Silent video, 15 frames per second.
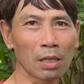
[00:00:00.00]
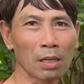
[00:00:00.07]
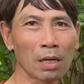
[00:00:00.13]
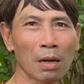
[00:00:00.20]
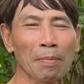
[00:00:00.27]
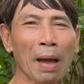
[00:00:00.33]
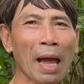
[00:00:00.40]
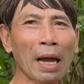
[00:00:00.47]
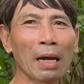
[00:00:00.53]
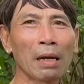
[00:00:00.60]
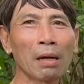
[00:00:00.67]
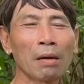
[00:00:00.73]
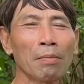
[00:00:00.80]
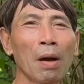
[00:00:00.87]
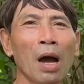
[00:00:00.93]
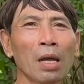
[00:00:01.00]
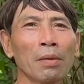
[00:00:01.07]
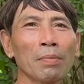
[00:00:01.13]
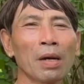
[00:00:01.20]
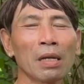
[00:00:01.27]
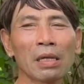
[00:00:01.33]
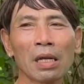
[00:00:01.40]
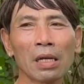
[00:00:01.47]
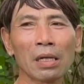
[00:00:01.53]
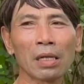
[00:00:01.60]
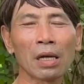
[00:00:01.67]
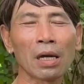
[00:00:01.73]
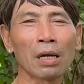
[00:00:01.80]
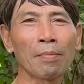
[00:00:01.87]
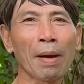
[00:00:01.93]
đã mằn mệt mà
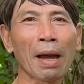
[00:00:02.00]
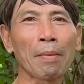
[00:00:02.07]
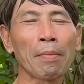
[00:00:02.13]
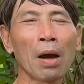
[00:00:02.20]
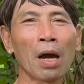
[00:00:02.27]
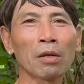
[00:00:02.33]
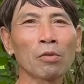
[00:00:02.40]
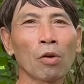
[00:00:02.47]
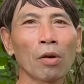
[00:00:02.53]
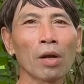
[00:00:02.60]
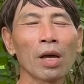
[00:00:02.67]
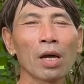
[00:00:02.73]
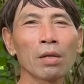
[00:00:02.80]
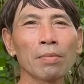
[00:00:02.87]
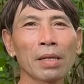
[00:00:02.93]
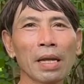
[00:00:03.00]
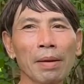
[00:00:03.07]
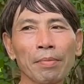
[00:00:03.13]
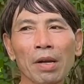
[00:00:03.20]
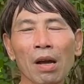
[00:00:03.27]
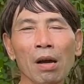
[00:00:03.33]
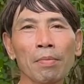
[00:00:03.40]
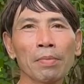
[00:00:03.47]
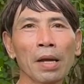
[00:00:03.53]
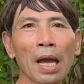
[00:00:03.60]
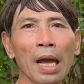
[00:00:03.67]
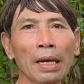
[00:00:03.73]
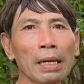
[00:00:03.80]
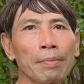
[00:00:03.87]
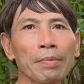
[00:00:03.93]
mằn mệt còn lên mà đem cơm
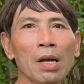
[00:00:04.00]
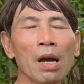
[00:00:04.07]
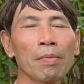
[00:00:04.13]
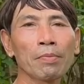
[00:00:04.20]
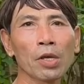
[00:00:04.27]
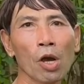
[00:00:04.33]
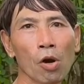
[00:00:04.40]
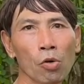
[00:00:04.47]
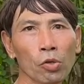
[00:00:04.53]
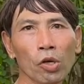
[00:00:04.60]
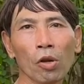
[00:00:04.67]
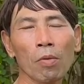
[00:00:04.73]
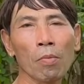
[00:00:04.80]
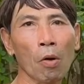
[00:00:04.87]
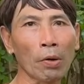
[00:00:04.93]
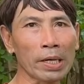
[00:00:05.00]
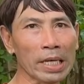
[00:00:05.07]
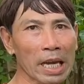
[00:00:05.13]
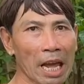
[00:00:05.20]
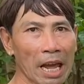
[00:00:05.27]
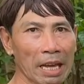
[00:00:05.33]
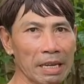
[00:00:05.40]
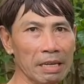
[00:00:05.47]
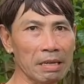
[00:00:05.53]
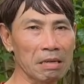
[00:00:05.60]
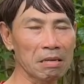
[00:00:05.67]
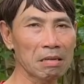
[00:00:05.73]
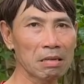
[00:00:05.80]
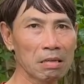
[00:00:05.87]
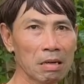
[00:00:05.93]
ra đem cơm vô cho nó mỗi ngày
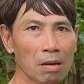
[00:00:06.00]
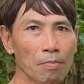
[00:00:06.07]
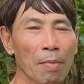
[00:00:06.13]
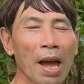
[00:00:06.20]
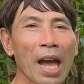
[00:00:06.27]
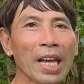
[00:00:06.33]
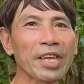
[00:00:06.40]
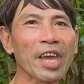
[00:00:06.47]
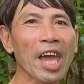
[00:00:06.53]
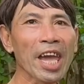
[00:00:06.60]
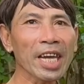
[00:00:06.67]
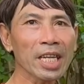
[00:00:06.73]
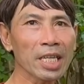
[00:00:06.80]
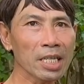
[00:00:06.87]
ba giác